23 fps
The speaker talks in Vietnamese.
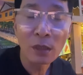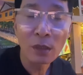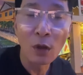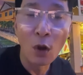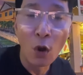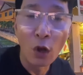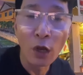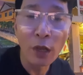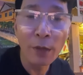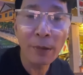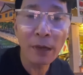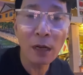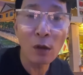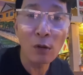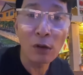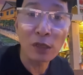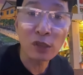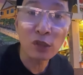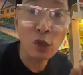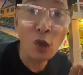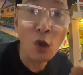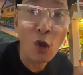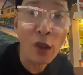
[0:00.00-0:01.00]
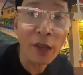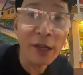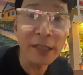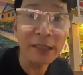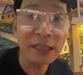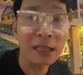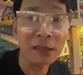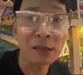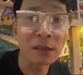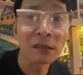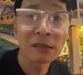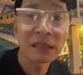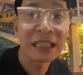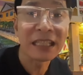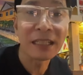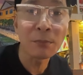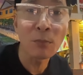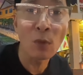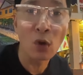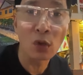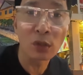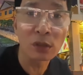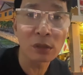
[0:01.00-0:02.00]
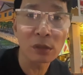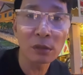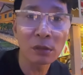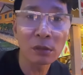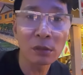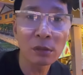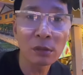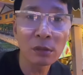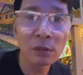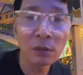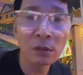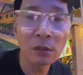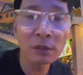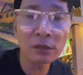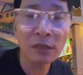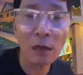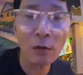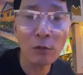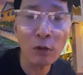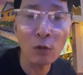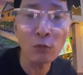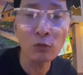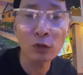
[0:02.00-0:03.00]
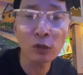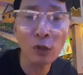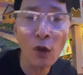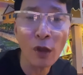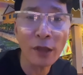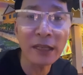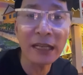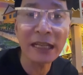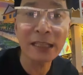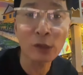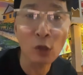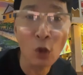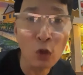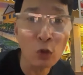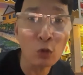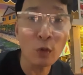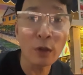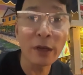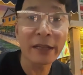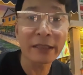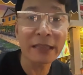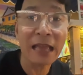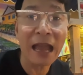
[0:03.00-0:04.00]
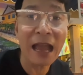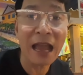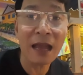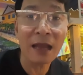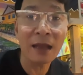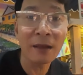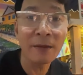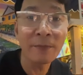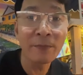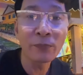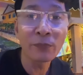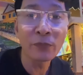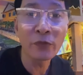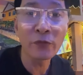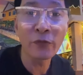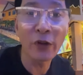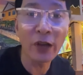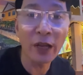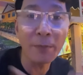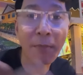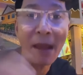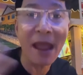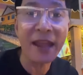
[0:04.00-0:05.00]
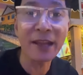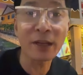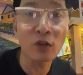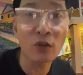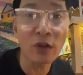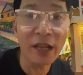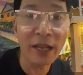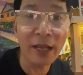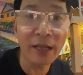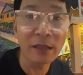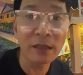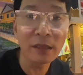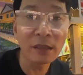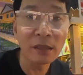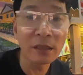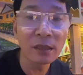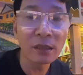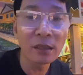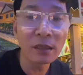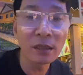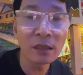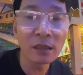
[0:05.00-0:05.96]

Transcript: ngồi bắt đầu là soi người ta từng tí một sao không soi những cái tốt của người ta phơi bày nó lên